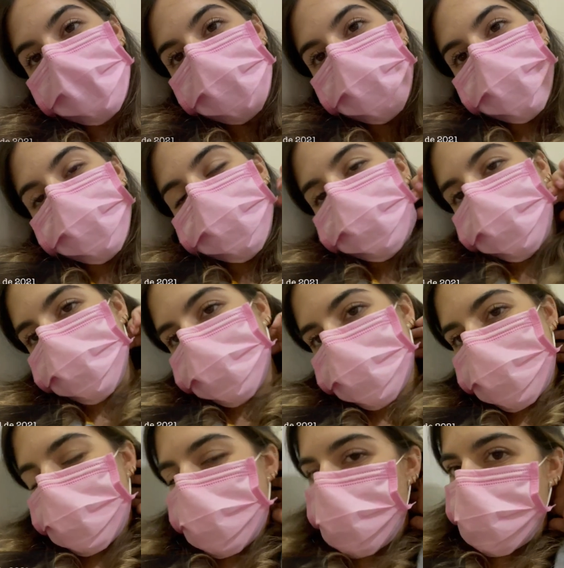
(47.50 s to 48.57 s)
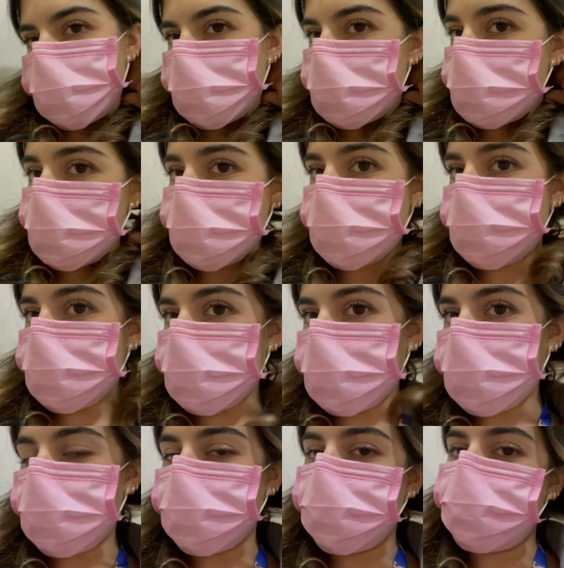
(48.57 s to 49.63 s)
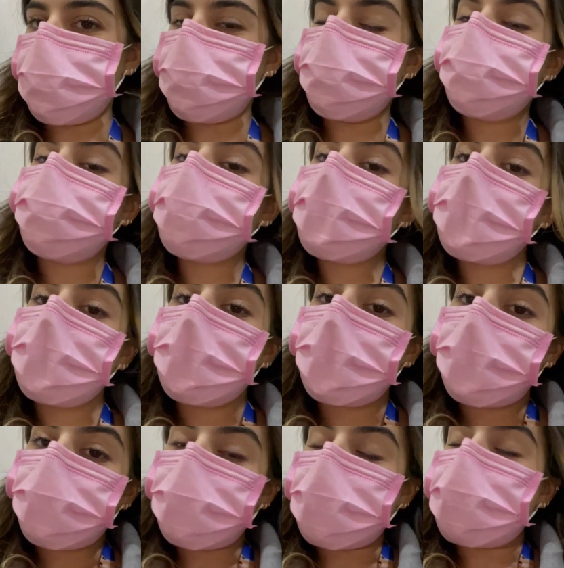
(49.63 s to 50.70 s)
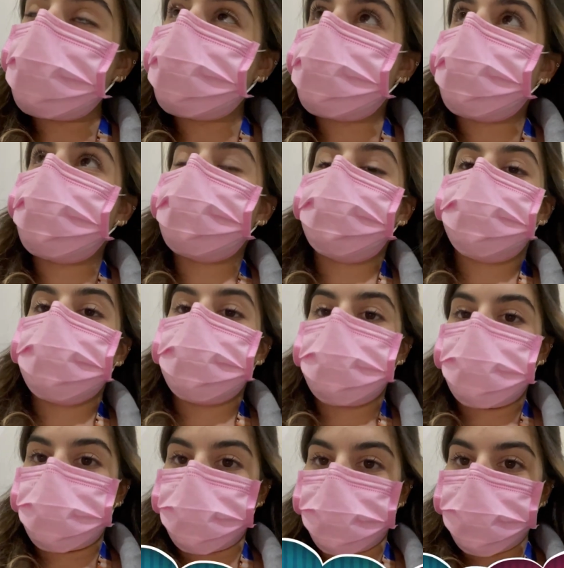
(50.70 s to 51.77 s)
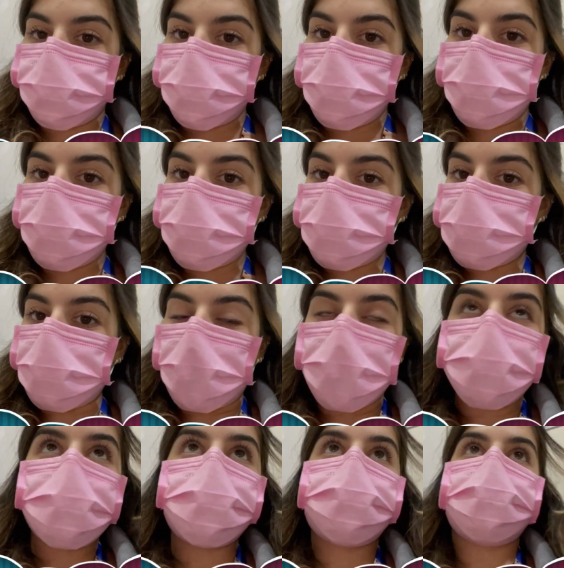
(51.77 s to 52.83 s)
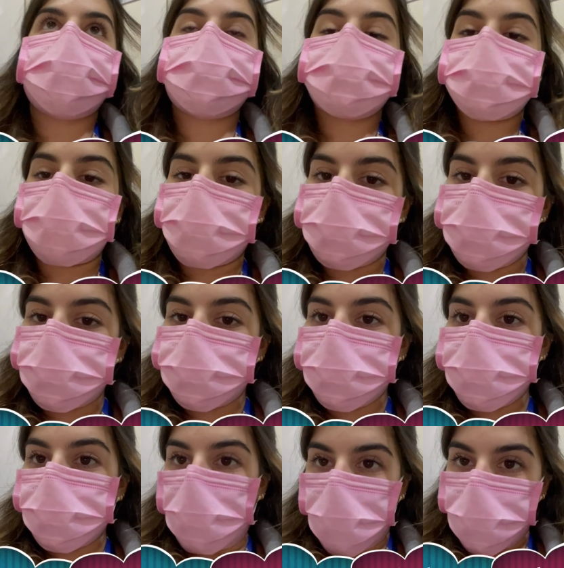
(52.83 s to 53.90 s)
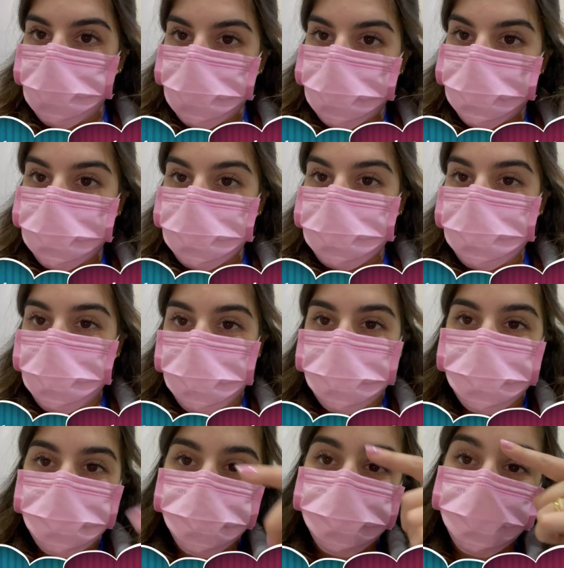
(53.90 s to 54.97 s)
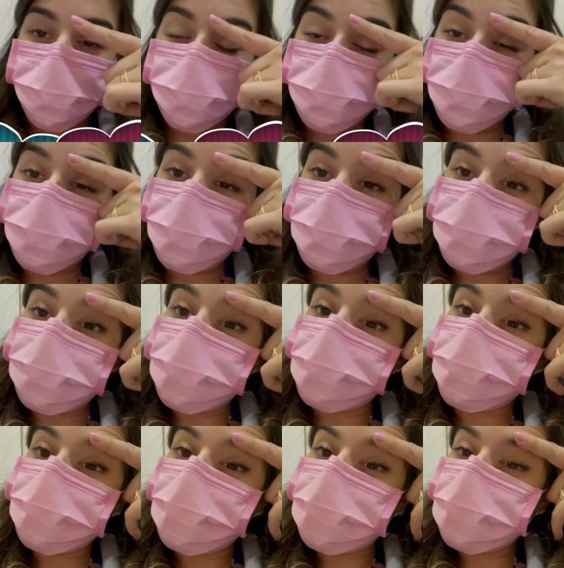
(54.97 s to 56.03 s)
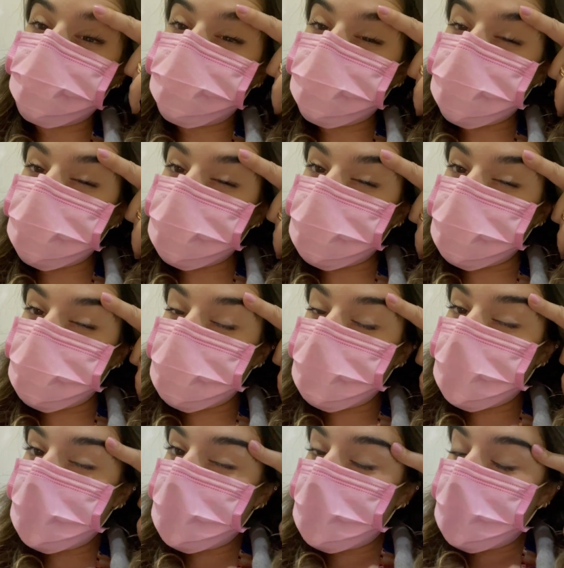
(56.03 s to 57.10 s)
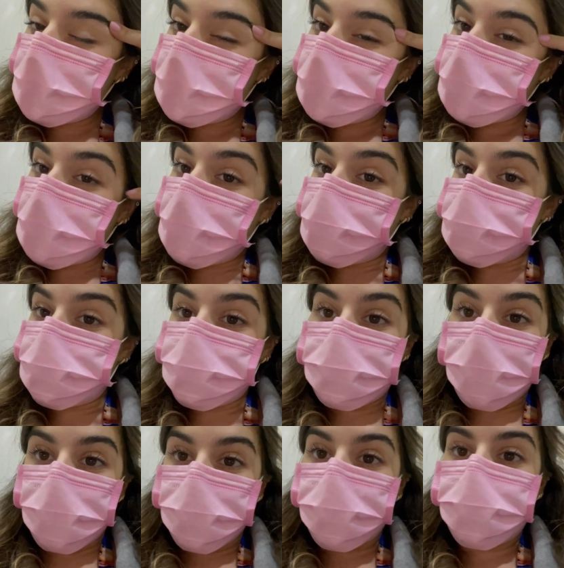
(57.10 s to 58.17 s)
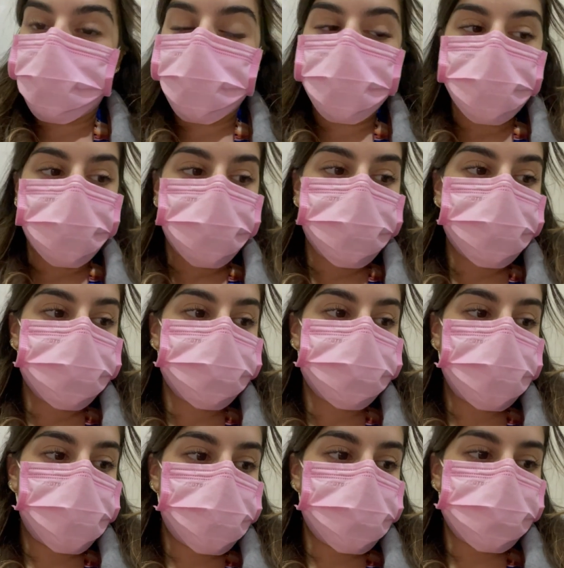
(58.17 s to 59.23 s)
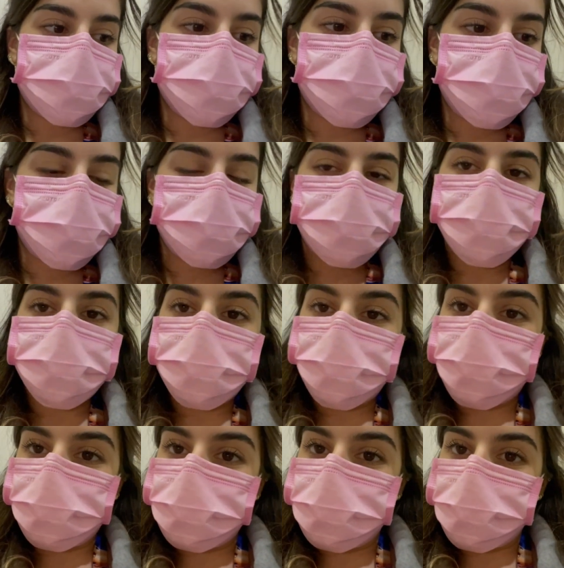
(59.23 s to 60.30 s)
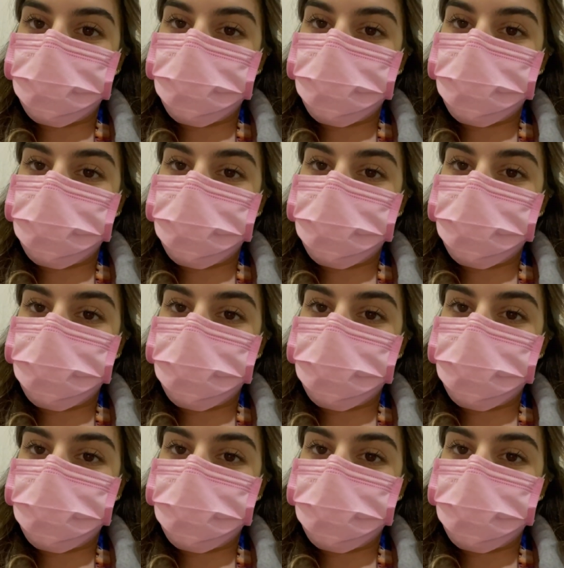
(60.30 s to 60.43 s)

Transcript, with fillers: Hello, gente. Acabei não conversando com vocês hoje. Mais um dia de plantão. E, cara, eu tô cansada, dormi mal a noite passada. Até por isso que eu não conversei com vocês de manhã. E hoje cedo foi teve bastante coisinha pra fazer,